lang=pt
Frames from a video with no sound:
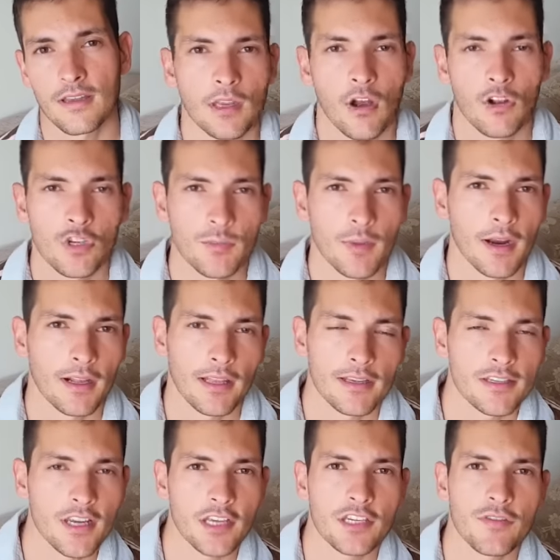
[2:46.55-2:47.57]
E a última classe
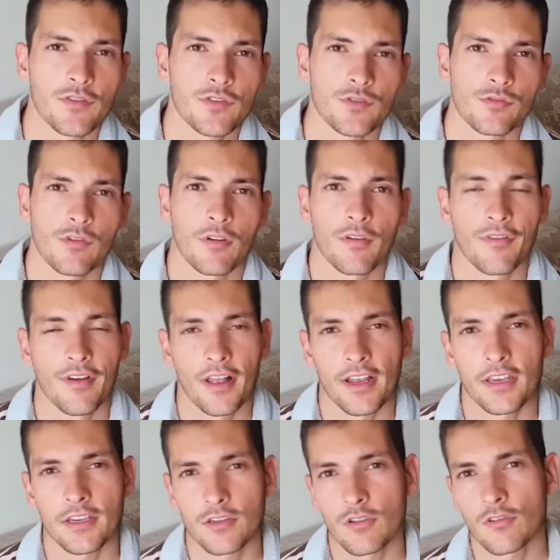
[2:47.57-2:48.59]
de ativos do qual eu vou falar
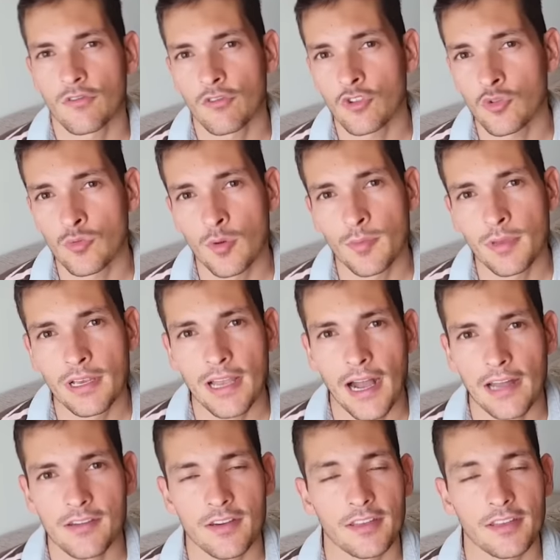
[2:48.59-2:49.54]
aqui são os fundos imobiliários,